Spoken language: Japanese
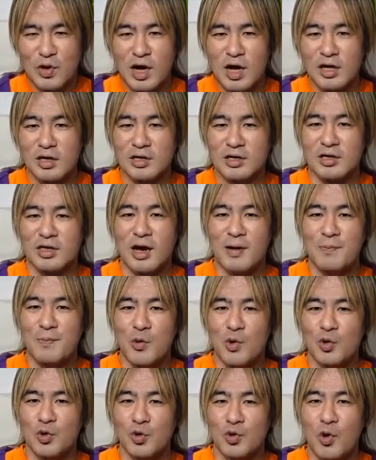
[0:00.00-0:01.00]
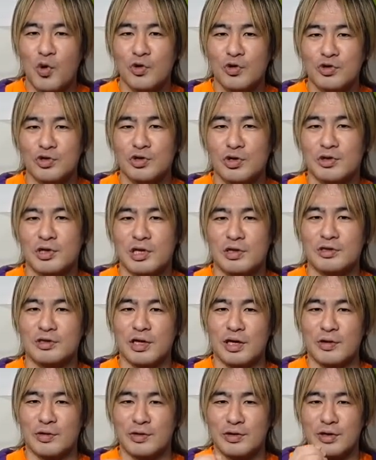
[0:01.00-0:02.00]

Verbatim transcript: 間に何歩ほど悟空強くなるんだよっ